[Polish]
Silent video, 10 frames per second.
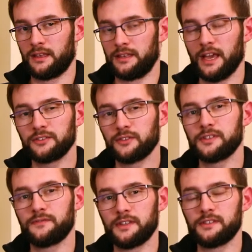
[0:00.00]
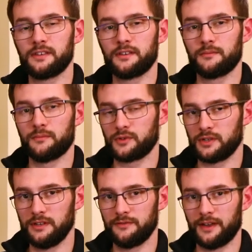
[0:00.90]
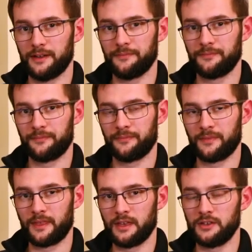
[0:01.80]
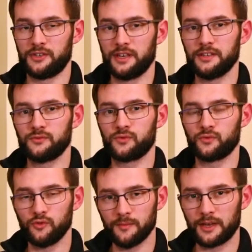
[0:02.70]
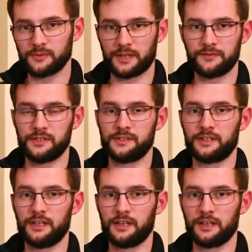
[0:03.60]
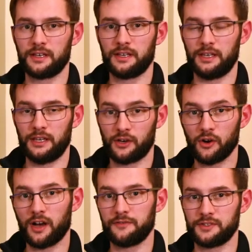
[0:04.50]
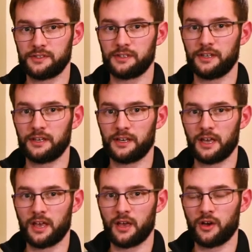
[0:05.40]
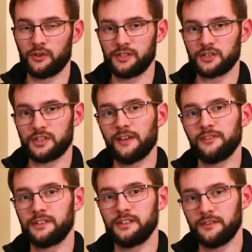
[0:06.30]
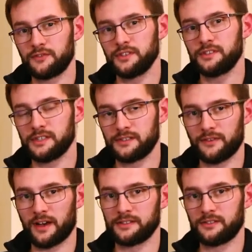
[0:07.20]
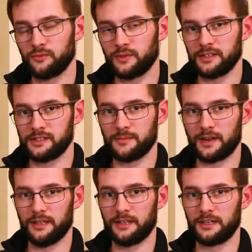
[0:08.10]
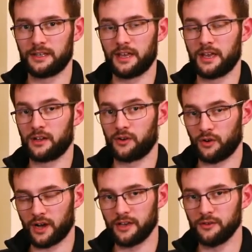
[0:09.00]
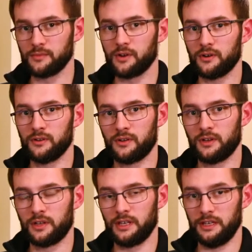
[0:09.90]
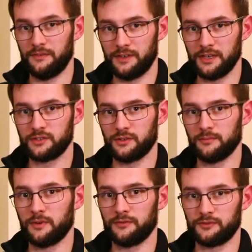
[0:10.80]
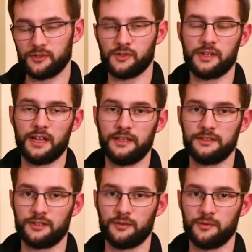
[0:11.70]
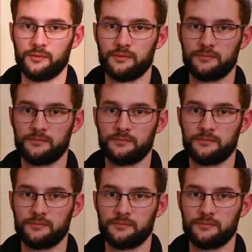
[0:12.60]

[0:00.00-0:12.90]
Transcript: Jak to jest więc możliwe, że Jezus umarł za wszystkich i kocha wszystkich, chociaż nawet nie wszyscy z Was tutaj zebranych kochają Go i wierzą w to, co dla nich zrobił?